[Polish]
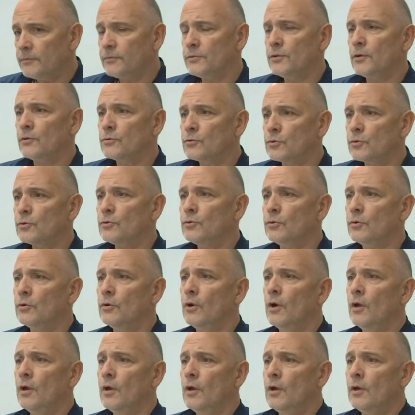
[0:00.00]
w
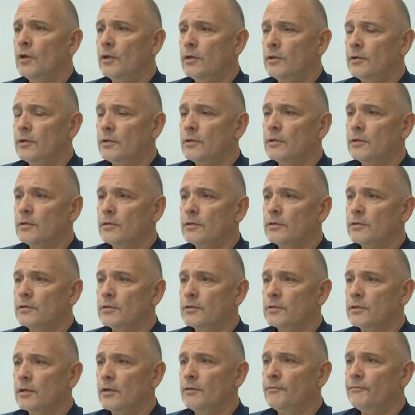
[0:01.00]
związku y,
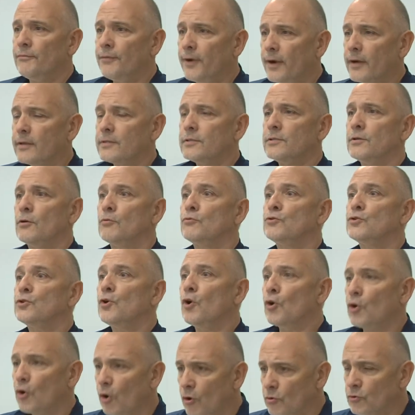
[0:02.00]
z infekcją, z
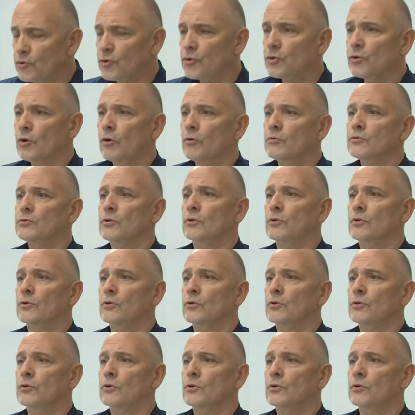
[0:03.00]
gorączką, z